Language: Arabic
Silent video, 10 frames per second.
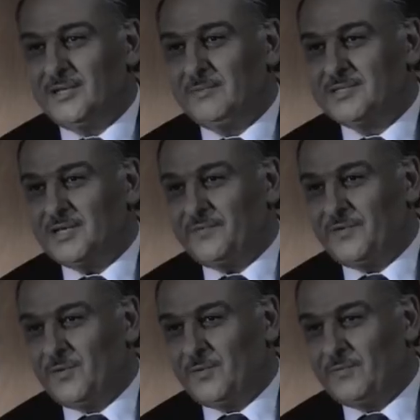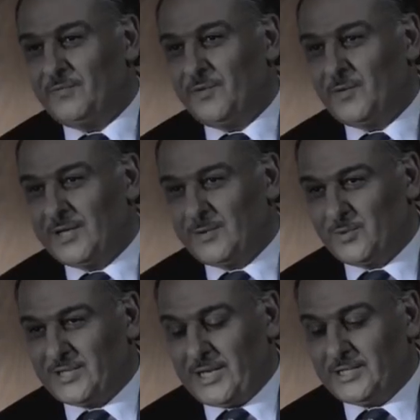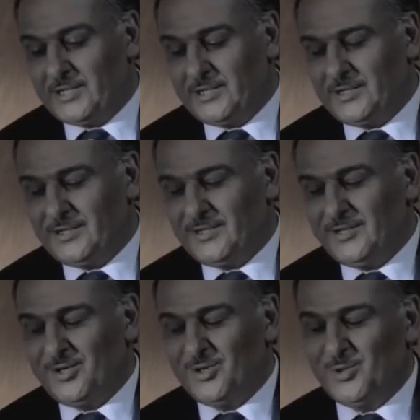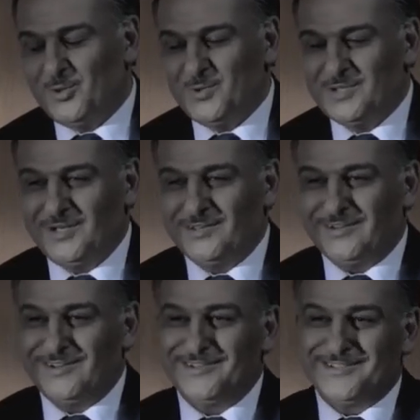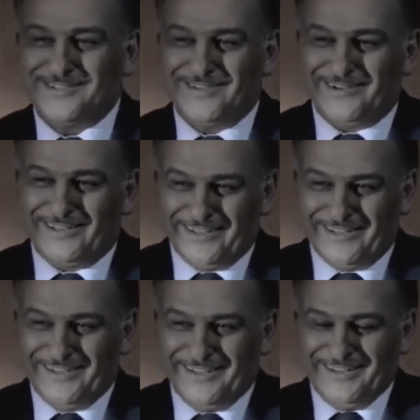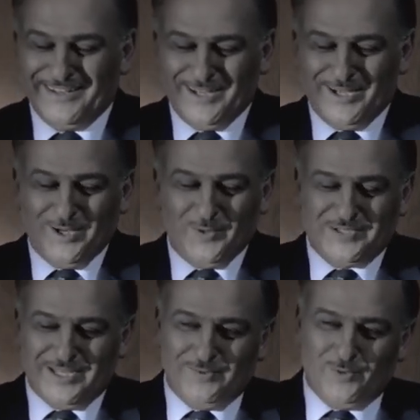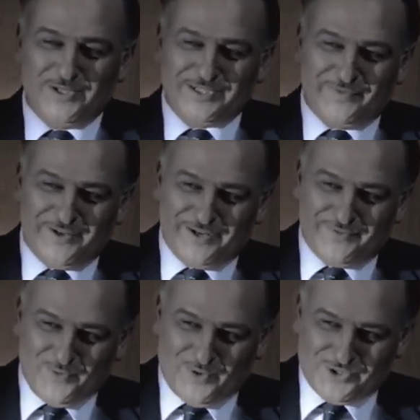اللي بثق فيهم في الولايات المتحده انه يوصل لتقرير السي اي اي ويسلمه لسفيرنا في